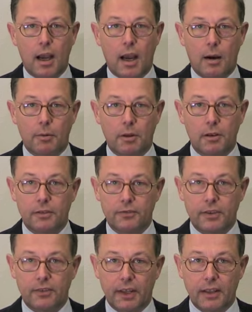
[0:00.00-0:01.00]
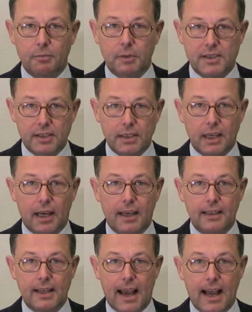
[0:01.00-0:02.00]
Aber wir werden mit
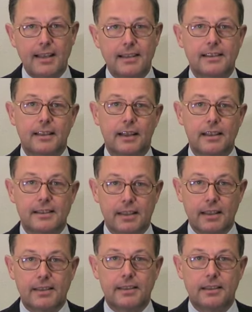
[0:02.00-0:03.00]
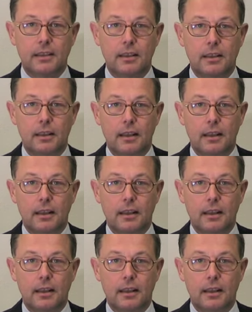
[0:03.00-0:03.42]
Sicherheit alles daran setzen,